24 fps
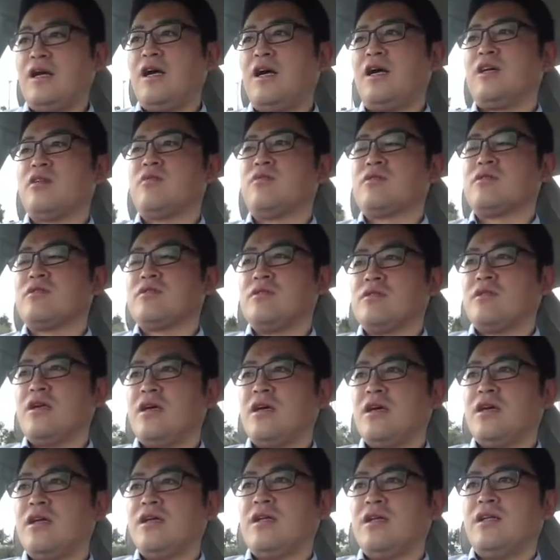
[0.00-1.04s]
ありますん
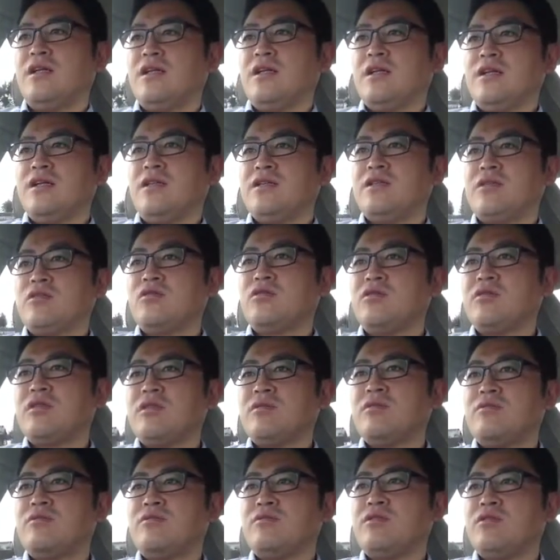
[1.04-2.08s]
で、えー、そういっ
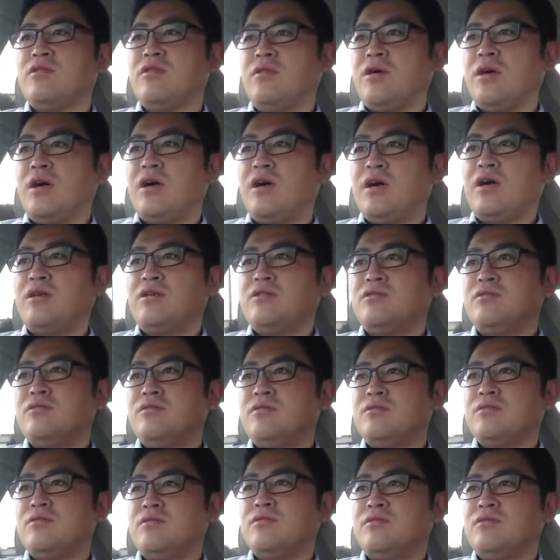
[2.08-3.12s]
た部分では、あ
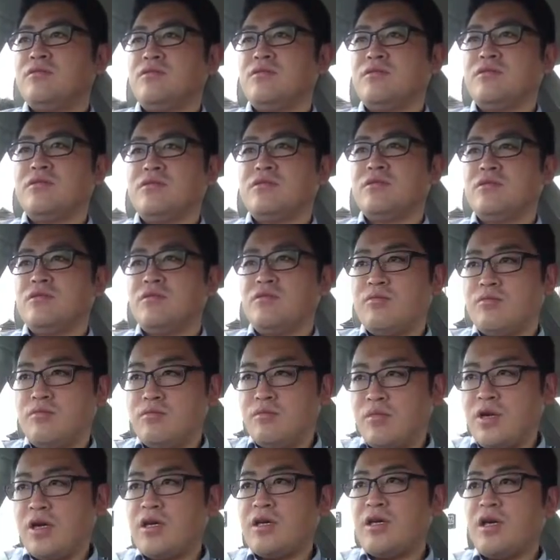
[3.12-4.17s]
のー、
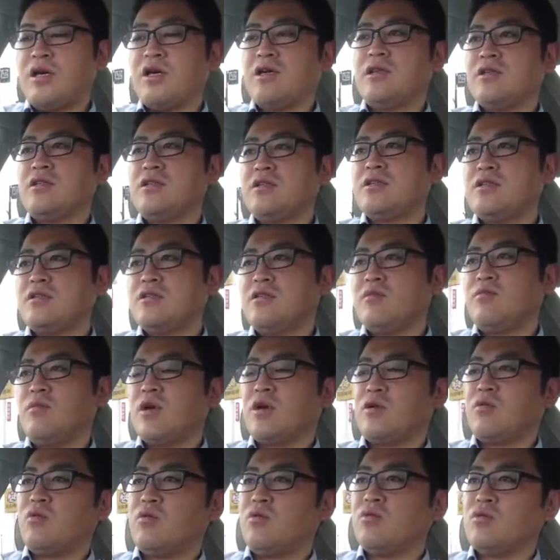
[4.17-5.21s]
まあやはりですね、ま
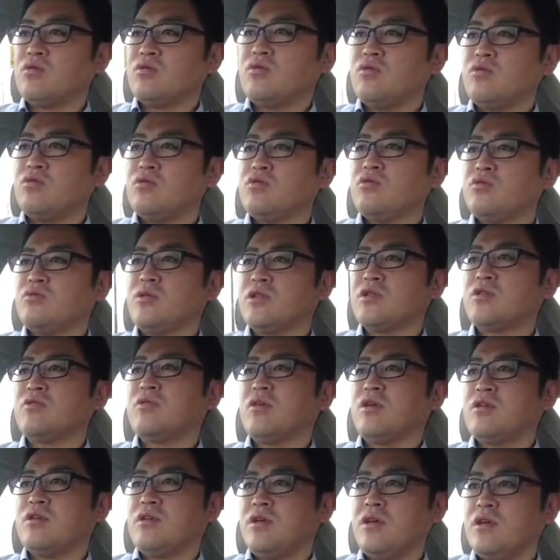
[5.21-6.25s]
あ公共の場と
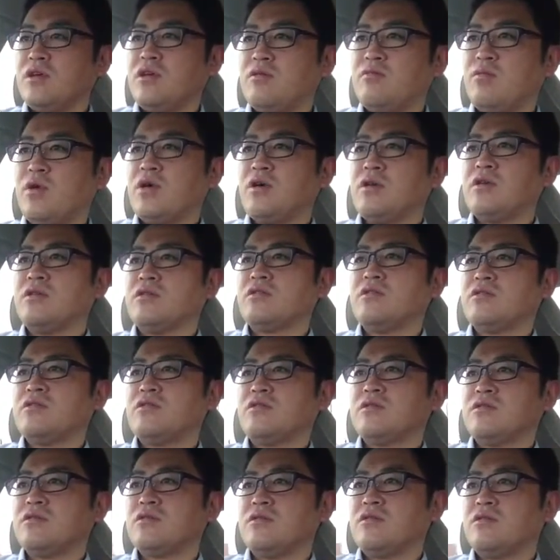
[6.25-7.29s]
かね、ま
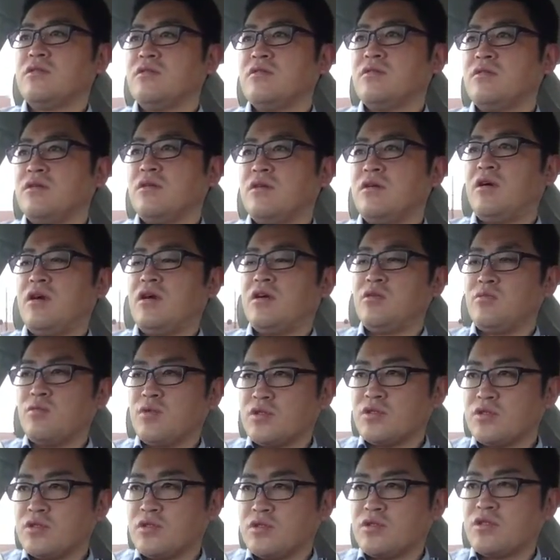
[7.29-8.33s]
あ、あり
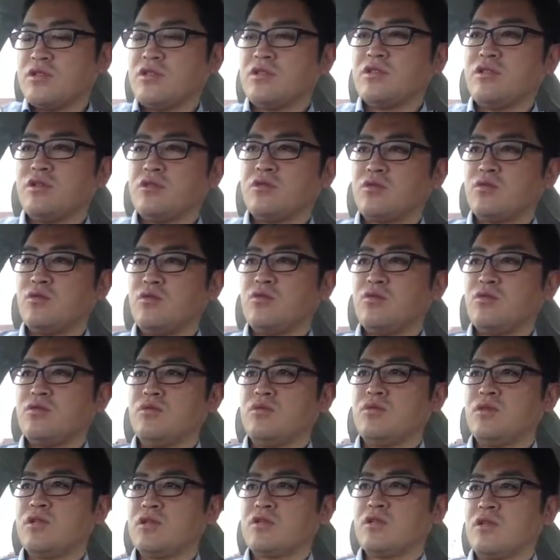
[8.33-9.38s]
ますし、その、
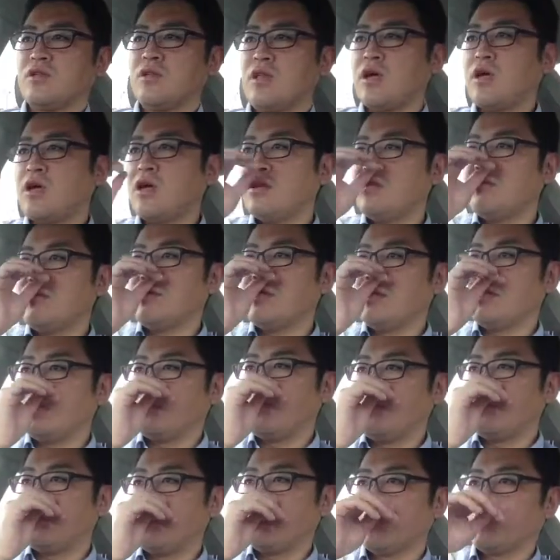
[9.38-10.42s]
なんですか、仲のいい
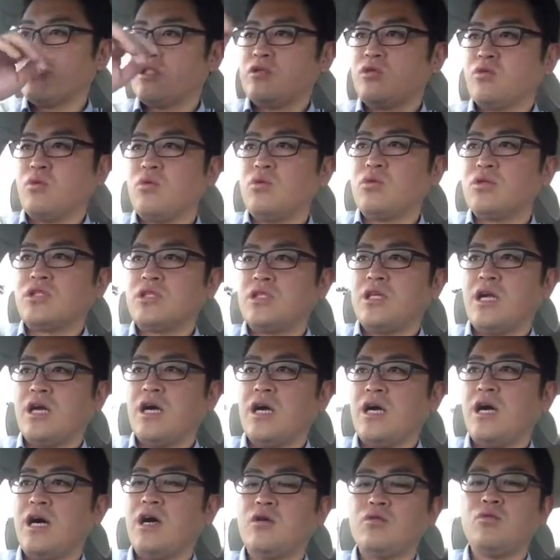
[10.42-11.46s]
友達同士で
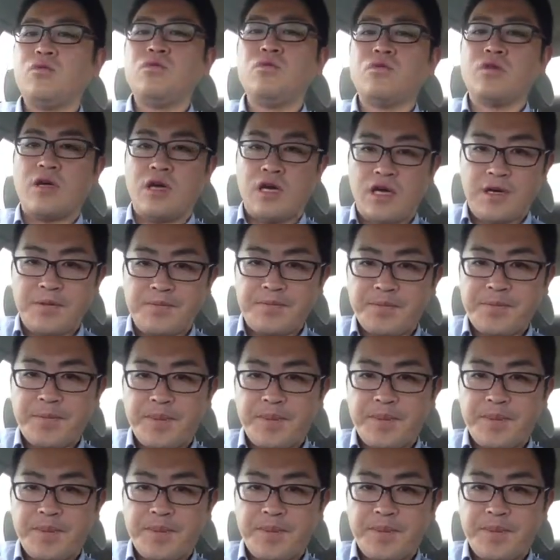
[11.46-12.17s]
あろうが、